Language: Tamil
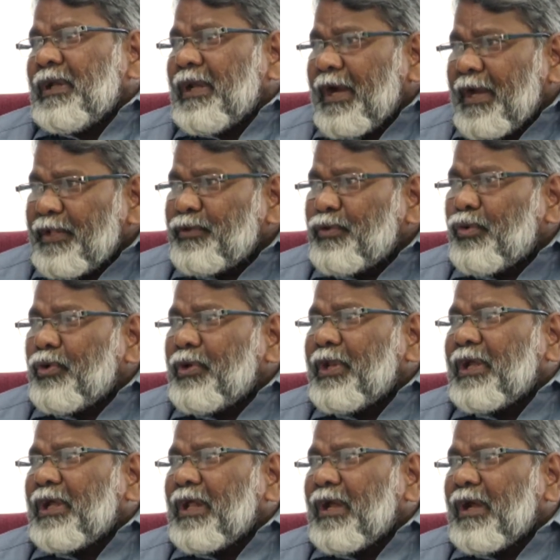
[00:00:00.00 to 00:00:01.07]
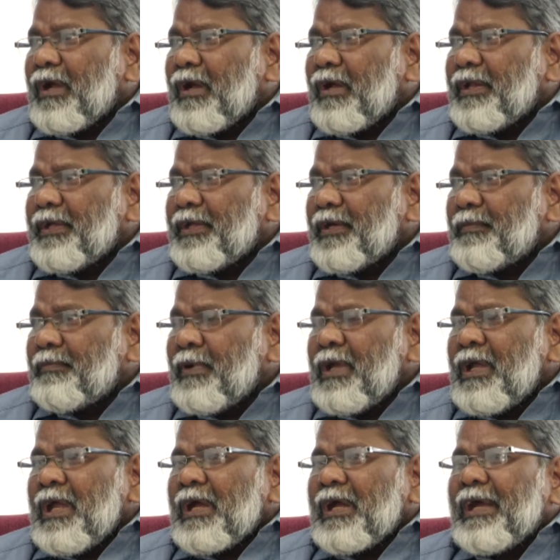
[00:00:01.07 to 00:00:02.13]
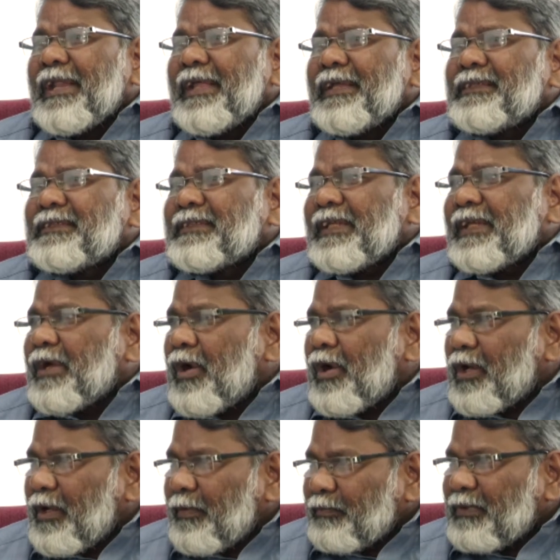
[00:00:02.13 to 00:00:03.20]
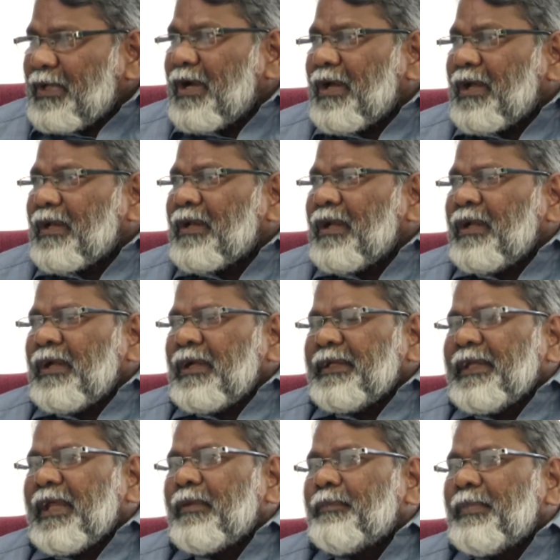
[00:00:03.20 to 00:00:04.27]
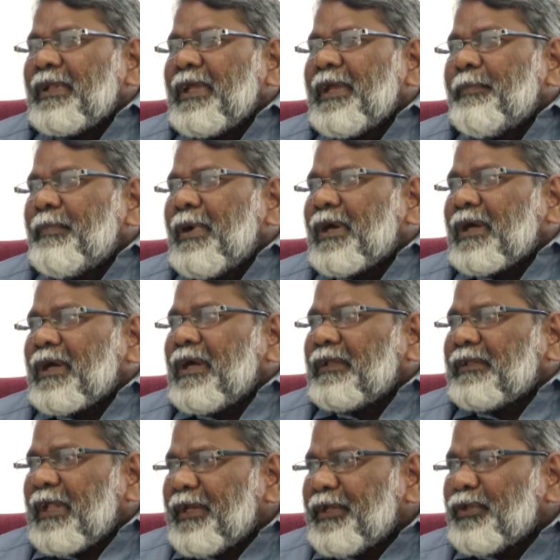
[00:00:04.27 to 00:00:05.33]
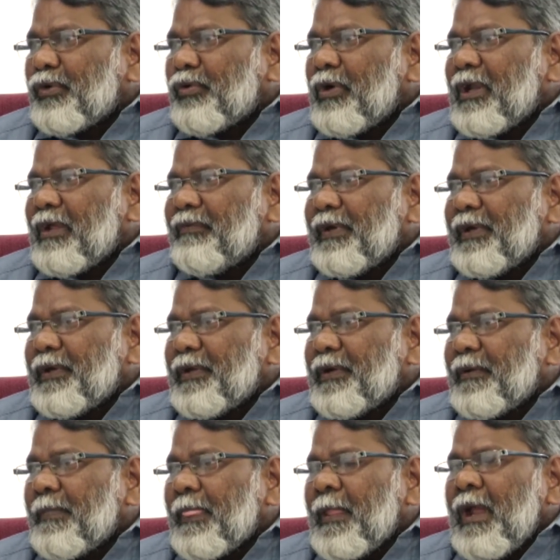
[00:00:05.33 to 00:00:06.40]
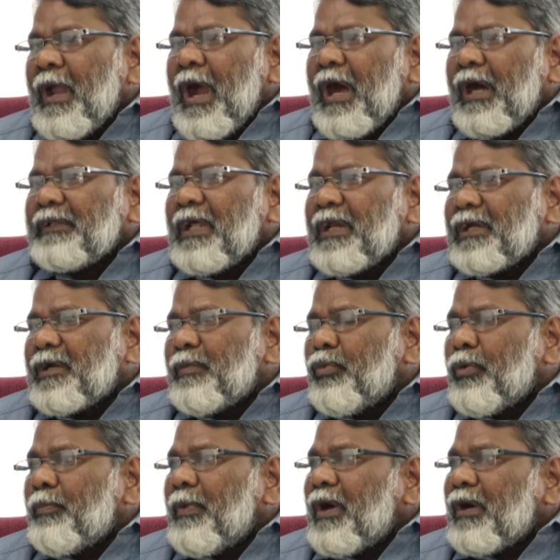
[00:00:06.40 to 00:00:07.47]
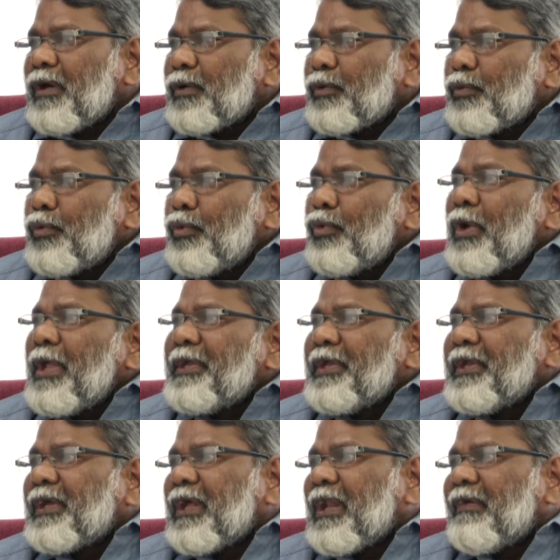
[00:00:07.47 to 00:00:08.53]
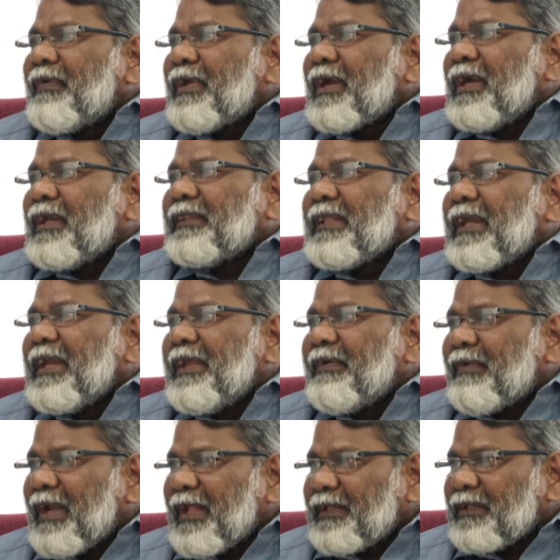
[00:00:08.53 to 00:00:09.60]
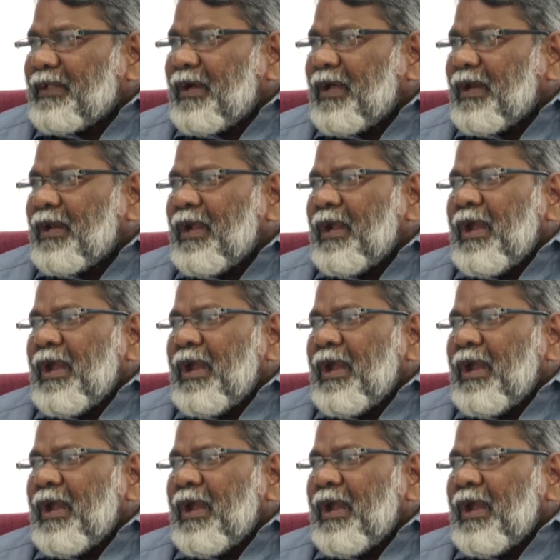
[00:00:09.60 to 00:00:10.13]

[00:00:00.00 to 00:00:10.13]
நடந்து கொண்டிருக்கிற காரியம் கடைசி காலம்தான் என்பதை மக்கள் தெரிந்து கொள்ள வேண்டும் அதற்கு முன்பாக கூட இருக்கிறவர்கள் தெளிவடைந்தால்